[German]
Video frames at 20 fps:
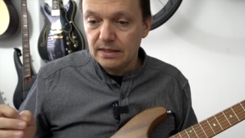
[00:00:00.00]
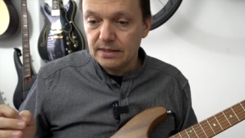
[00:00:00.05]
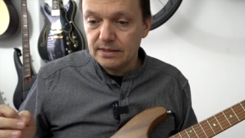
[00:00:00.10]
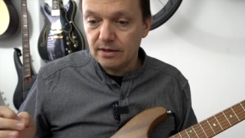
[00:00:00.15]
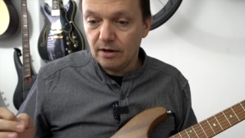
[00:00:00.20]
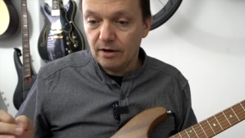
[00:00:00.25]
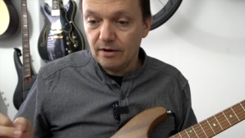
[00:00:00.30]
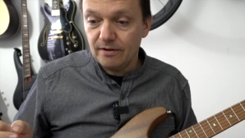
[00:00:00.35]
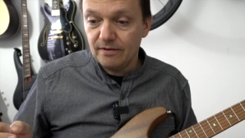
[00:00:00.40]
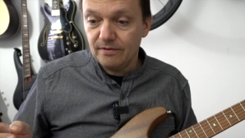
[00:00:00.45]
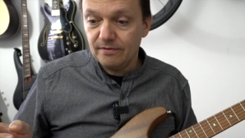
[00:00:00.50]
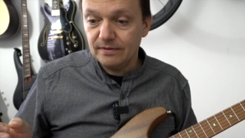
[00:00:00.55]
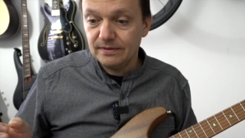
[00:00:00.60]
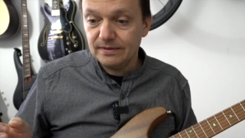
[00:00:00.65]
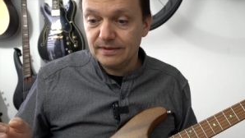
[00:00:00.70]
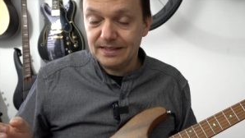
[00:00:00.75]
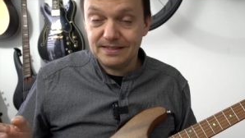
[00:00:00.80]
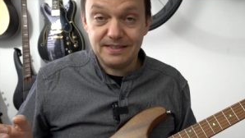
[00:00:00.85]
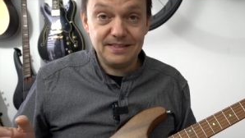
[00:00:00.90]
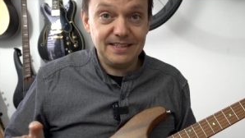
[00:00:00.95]
So,
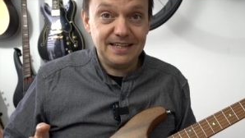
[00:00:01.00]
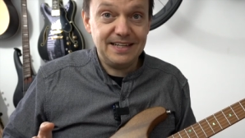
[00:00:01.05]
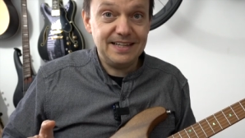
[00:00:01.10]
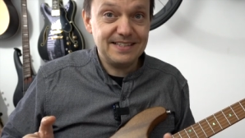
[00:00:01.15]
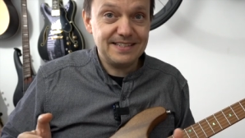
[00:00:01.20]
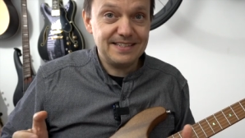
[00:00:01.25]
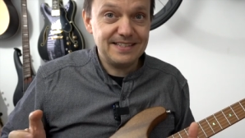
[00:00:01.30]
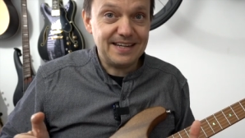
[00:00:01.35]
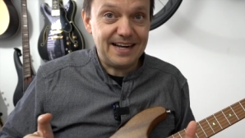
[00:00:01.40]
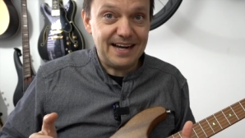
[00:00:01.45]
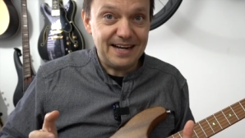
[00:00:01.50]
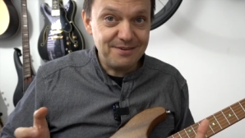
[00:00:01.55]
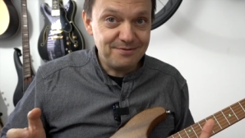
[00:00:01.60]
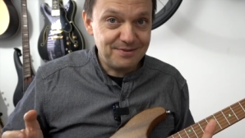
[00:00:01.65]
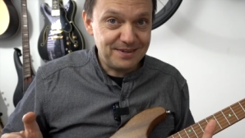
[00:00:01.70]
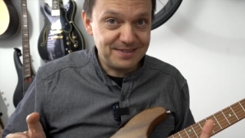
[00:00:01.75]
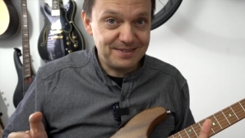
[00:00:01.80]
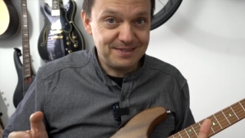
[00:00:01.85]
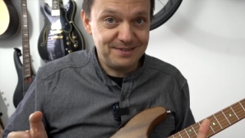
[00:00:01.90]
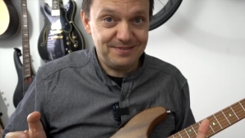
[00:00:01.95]
das ist ja jetzt das
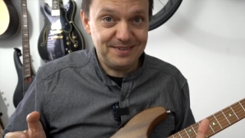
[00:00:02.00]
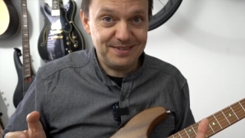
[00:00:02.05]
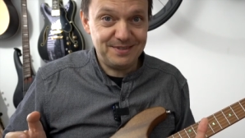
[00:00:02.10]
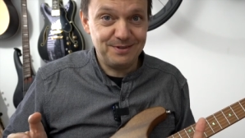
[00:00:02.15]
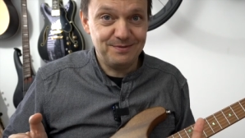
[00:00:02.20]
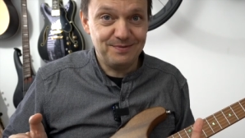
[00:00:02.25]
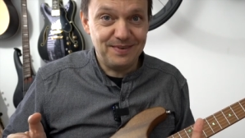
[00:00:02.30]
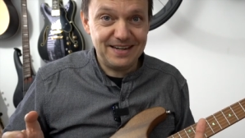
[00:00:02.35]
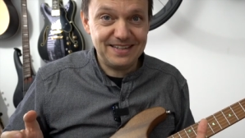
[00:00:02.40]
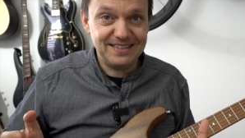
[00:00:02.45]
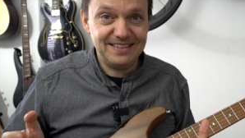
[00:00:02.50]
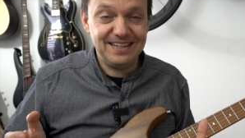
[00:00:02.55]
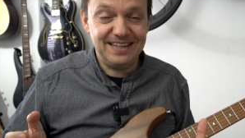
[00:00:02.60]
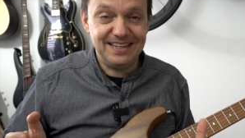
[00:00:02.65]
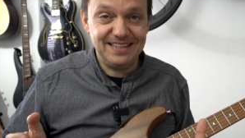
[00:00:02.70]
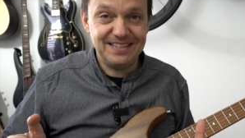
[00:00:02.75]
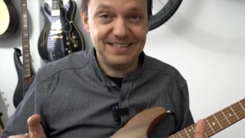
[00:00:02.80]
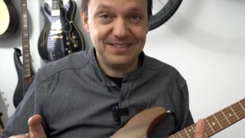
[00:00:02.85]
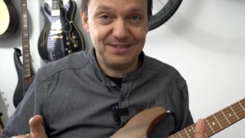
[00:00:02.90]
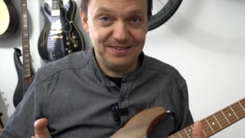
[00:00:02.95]
Einfachste, was du machen
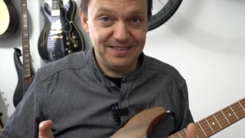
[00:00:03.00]
kannst.